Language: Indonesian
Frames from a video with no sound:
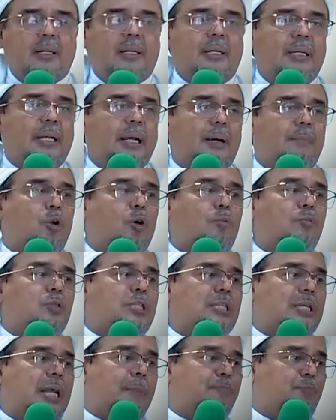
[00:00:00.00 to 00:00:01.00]
dia belum
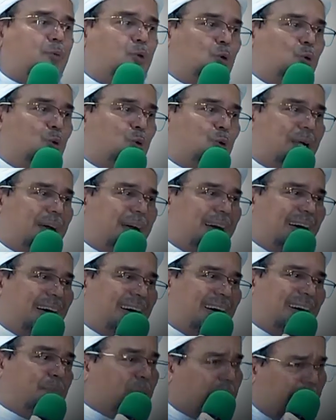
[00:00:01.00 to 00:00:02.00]
siap
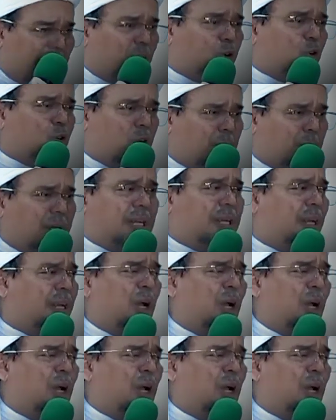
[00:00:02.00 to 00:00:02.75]
juga. Padahal dia udah beli,